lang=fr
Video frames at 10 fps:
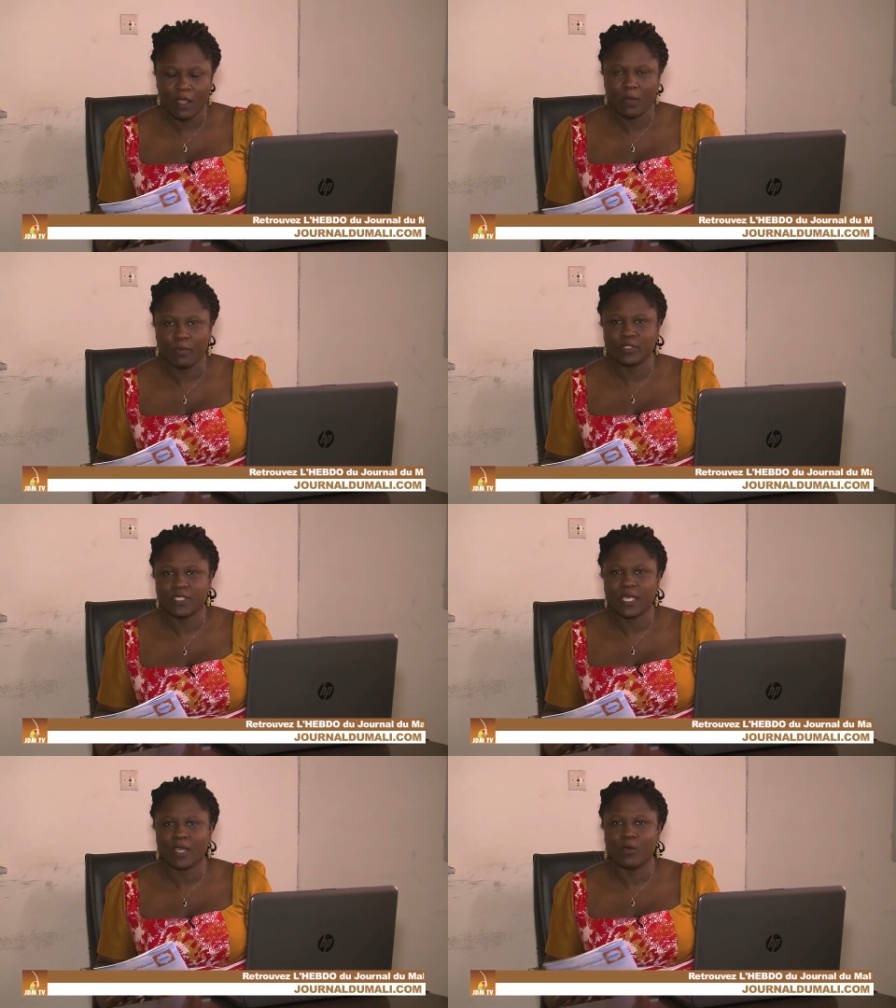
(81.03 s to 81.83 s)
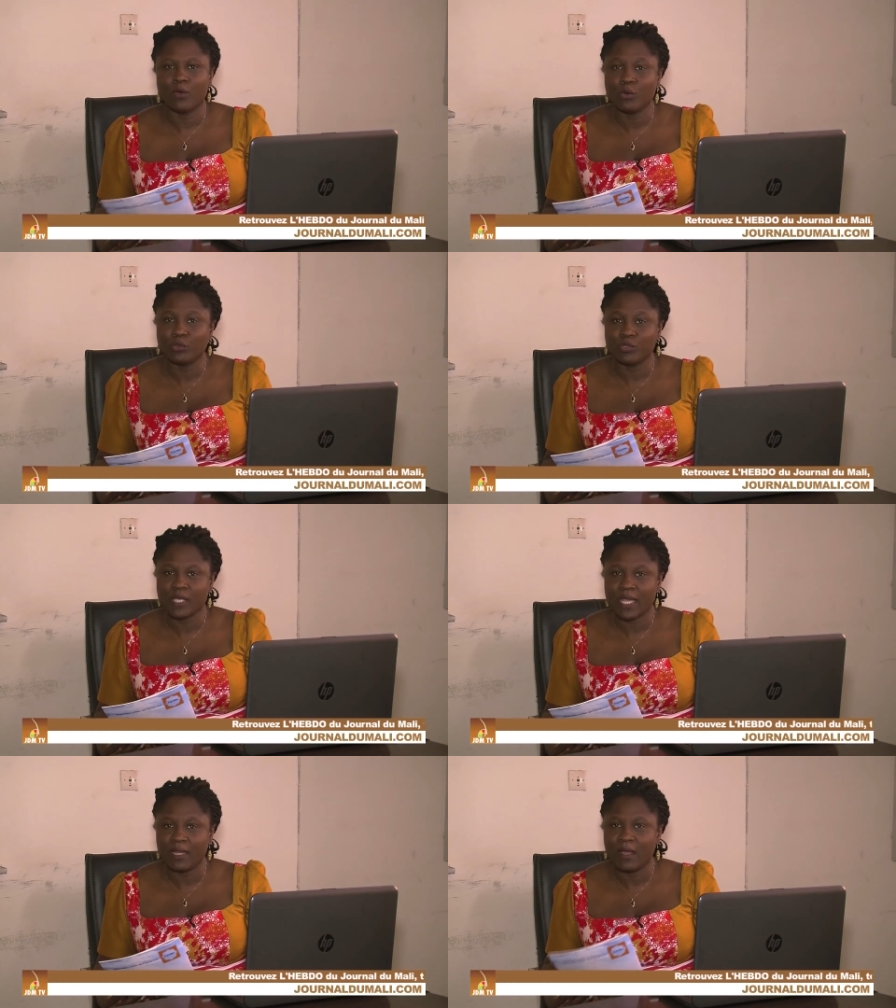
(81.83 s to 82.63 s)
un procès au cours
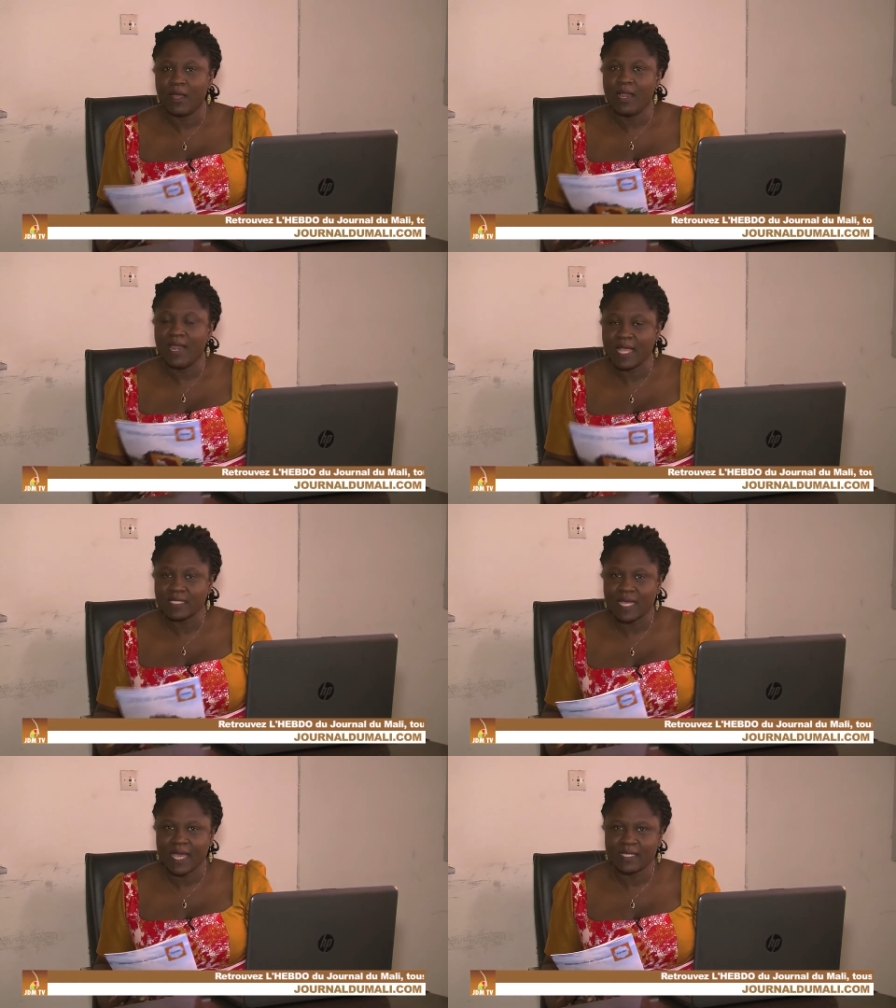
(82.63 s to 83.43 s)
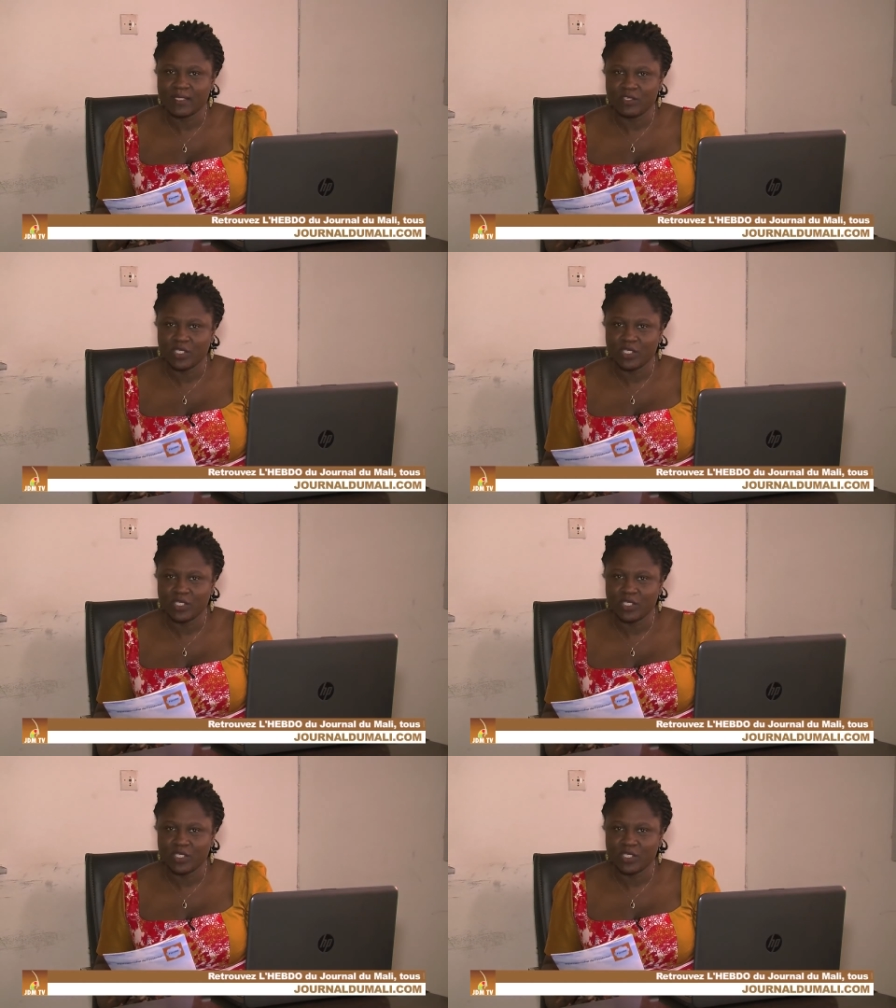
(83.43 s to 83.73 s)
duquel l'ex-raïs